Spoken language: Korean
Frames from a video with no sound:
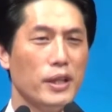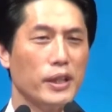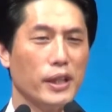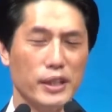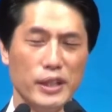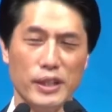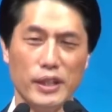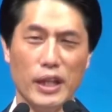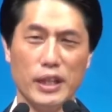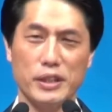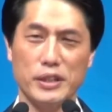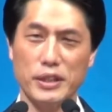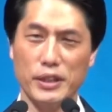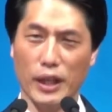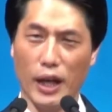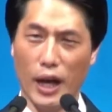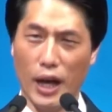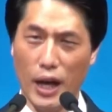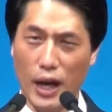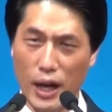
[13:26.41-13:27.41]
그냥 나는
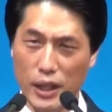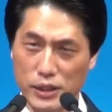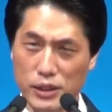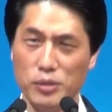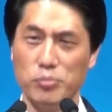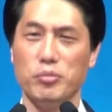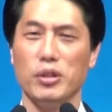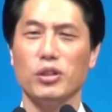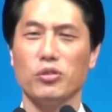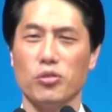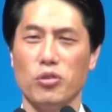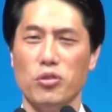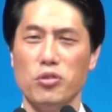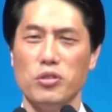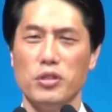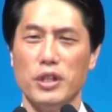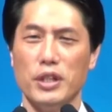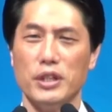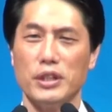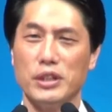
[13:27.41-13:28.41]
끝까지
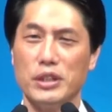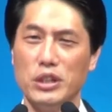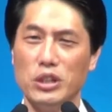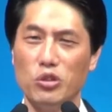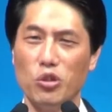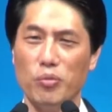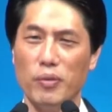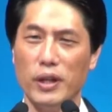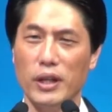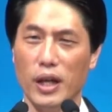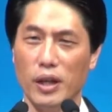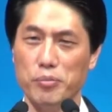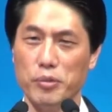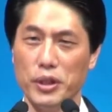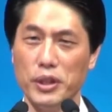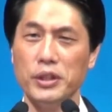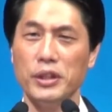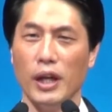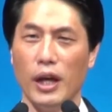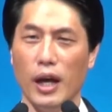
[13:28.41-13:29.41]
믿고 기도만
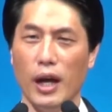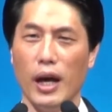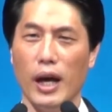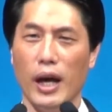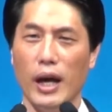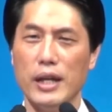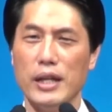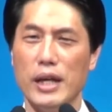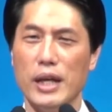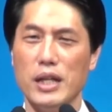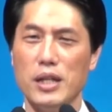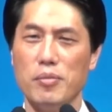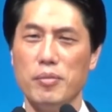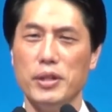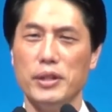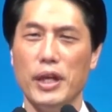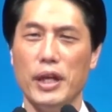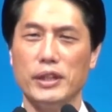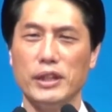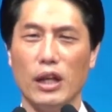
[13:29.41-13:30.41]
하면
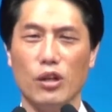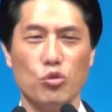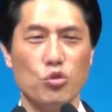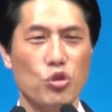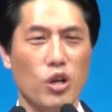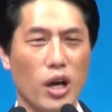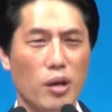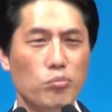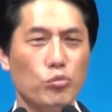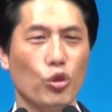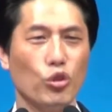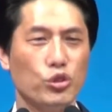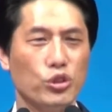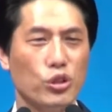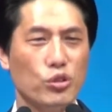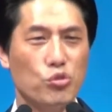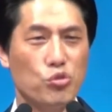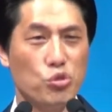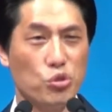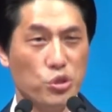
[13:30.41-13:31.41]
하나님이 내 자궁암
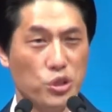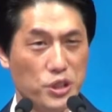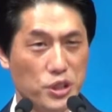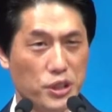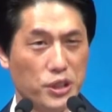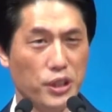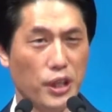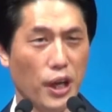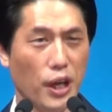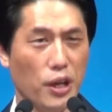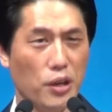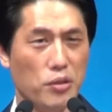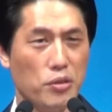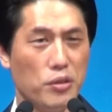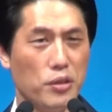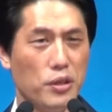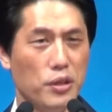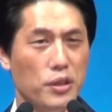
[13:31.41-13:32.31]
고쳐주실 거예요.